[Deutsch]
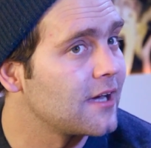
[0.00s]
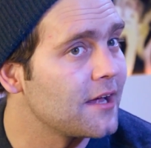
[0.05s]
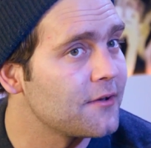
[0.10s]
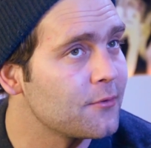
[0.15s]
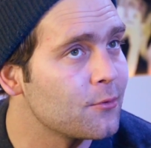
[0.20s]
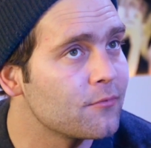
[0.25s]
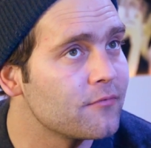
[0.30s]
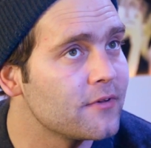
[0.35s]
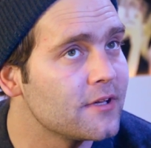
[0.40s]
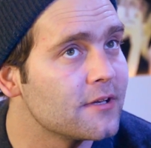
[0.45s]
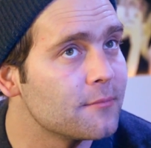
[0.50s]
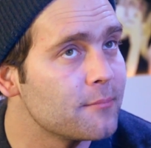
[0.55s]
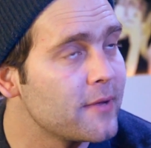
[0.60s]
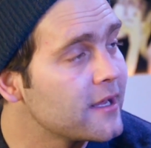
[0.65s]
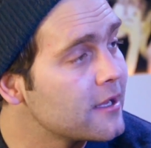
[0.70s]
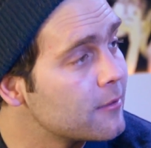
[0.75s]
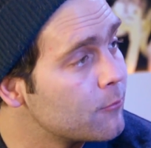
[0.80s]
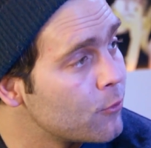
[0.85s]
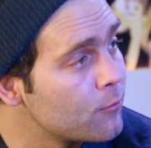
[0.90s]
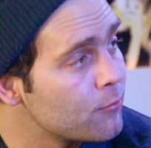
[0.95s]
gerade irgendwie eine
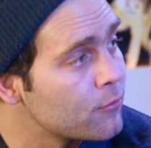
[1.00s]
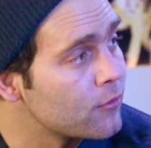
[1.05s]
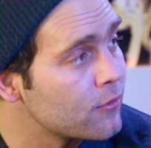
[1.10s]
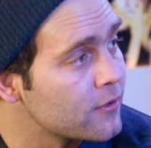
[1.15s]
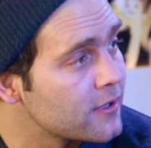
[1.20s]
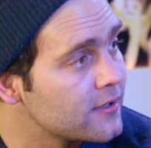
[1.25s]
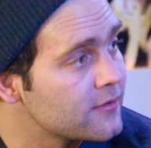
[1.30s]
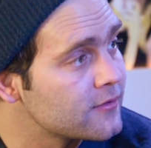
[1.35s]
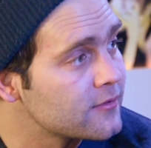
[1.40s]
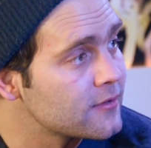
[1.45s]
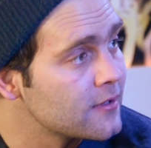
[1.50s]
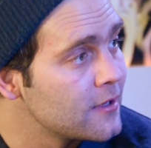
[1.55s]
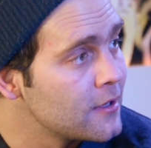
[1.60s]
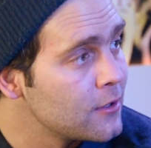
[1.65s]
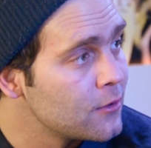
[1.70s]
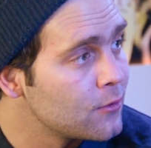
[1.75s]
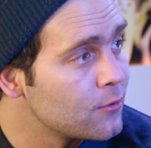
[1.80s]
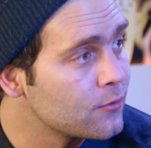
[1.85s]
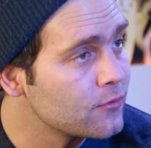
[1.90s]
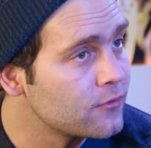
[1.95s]
Menge im Umbruch ist
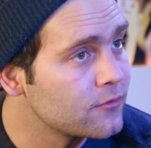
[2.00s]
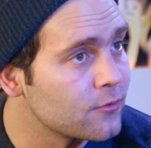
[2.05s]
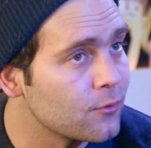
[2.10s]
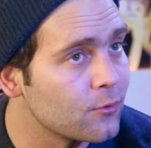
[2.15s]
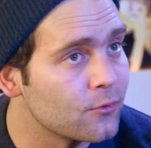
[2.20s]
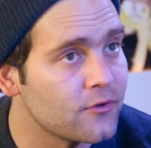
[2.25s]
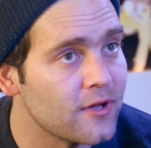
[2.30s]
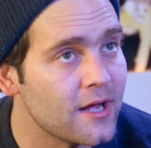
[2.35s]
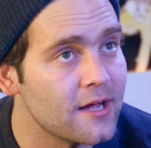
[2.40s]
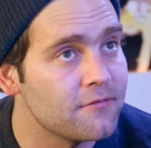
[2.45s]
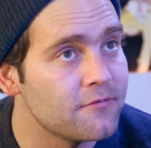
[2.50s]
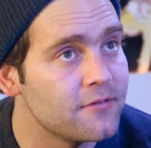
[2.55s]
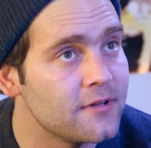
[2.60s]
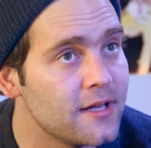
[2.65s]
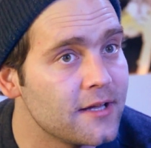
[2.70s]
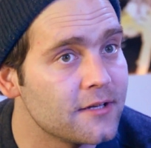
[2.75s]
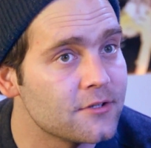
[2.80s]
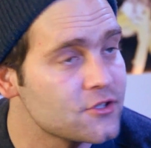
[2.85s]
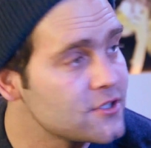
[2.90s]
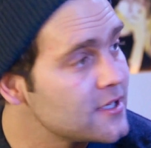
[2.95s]
und total
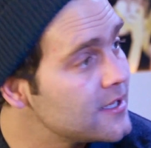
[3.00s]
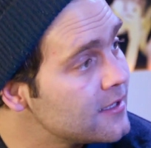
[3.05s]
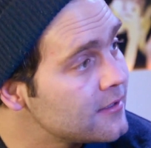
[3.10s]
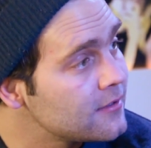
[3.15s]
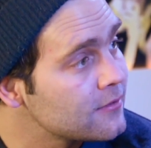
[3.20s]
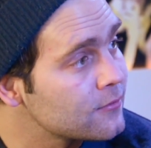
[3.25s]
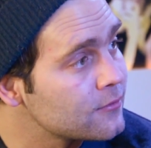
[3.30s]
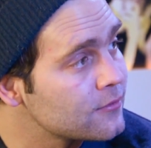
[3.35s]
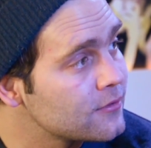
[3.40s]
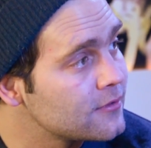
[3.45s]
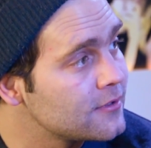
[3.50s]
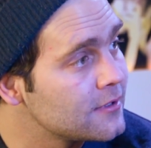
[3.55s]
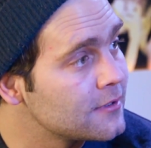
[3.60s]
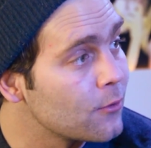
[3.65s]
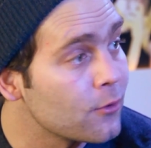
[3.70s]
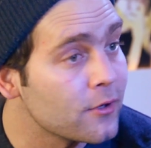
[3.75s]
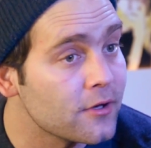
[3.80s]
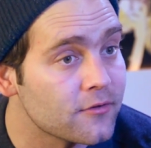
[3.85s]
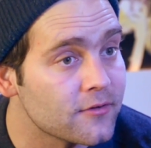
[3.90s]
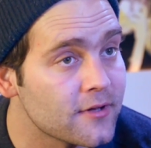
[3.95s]
viel entsteht und die
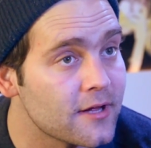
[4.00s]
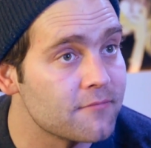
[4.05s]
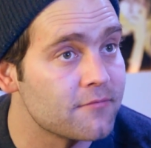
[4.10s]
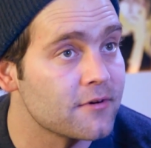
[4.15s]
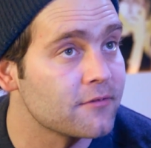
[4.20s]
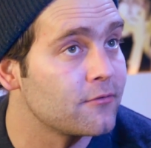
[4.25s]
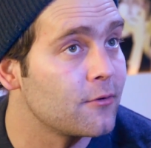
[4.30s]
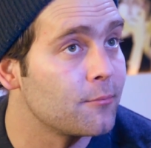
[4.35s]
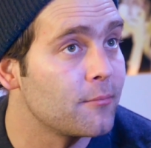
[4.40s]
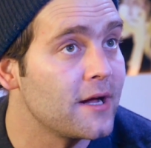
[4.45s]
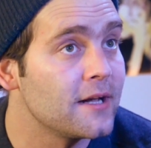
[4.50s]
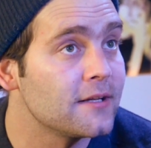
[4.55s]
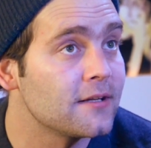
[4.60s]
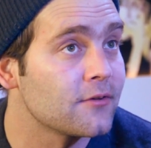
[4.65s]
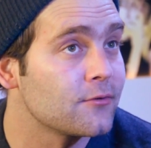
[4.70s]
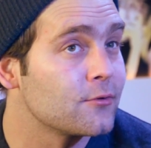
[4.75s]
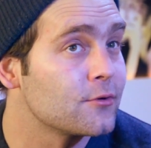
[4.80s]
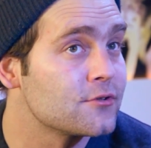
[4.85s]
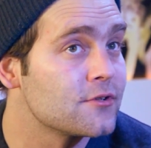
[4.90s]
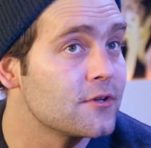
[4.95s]
Leute sind einfach vom
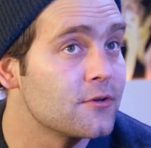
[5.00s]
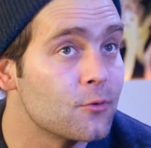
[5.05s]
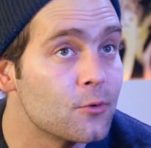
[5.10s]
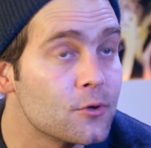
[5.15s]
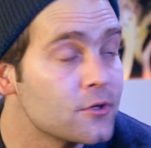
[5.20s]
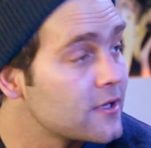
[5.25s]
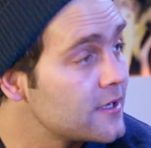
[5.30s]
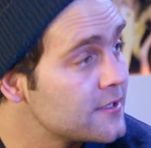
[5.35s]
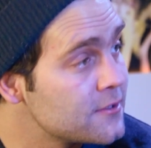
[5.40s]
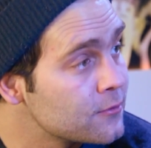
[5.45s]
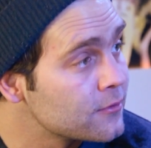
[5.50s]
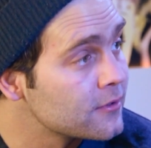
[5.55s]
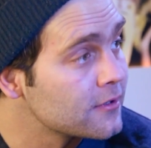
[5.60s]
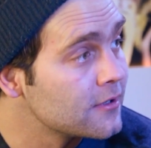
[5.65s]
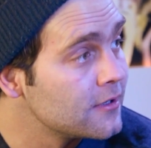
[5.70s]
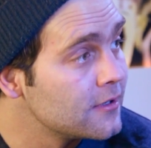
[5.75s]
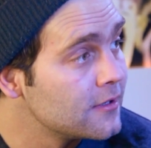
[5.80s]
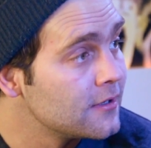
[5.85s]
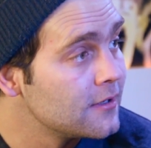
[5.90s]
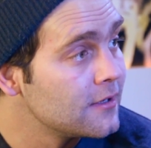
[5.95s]
Altersdurchschnitt ultra
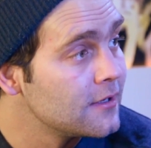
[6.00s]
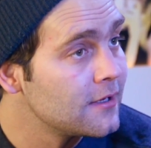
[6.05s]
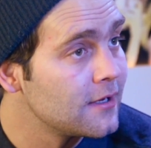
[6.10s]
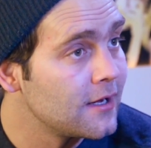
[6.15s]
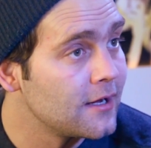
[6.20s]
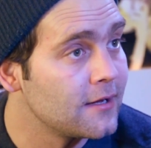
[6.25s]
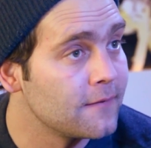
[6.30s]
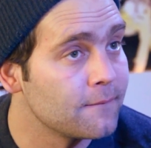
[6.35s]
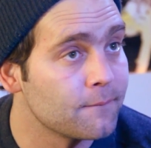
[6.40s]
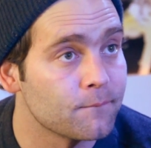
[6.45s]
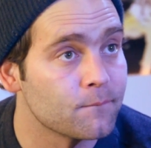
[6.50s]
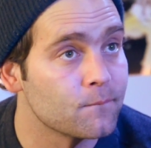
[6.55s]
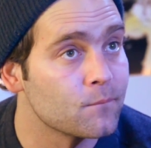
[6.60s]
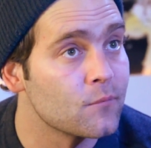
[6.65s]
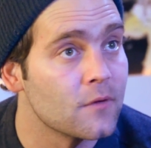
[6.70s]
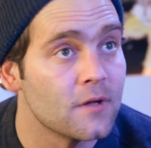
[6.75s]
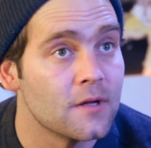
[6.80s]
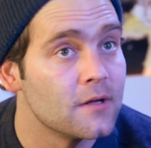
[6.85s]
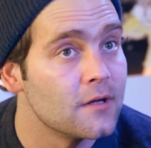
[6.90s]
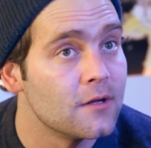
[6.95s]
jung.
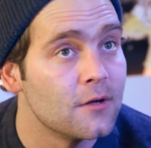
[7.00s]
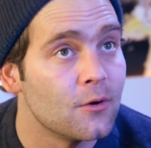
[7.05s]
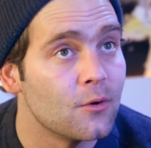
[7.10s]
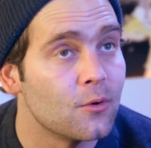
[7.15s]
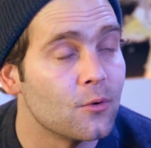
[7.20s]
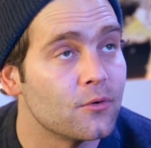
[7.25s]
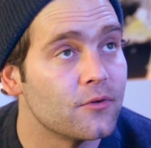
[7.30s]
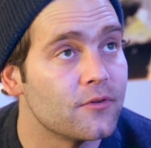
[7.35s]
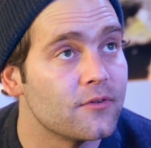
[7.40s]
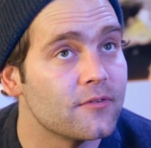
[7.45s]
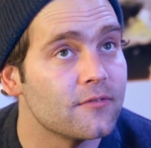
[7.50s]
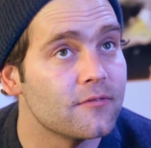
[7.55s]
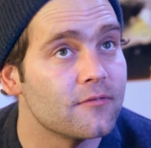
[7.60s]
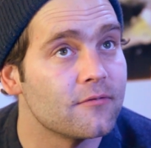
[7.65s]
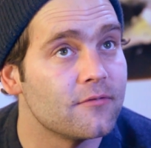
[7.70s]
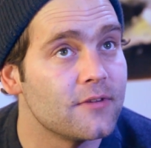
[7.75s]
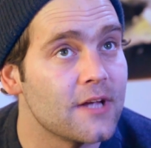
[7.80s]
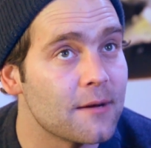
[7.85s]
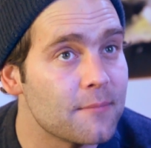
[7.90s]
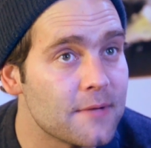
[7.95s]
Ähm, und
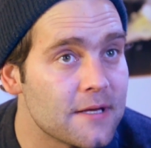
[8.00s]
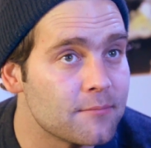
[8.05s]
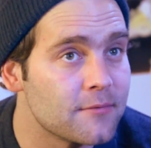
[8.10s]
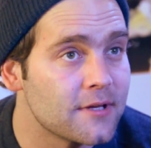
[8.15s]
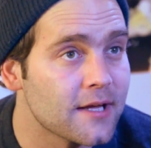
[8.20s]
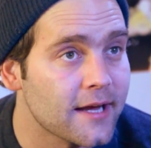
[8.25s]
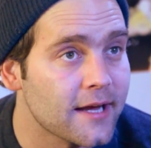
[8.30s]
wir haben eben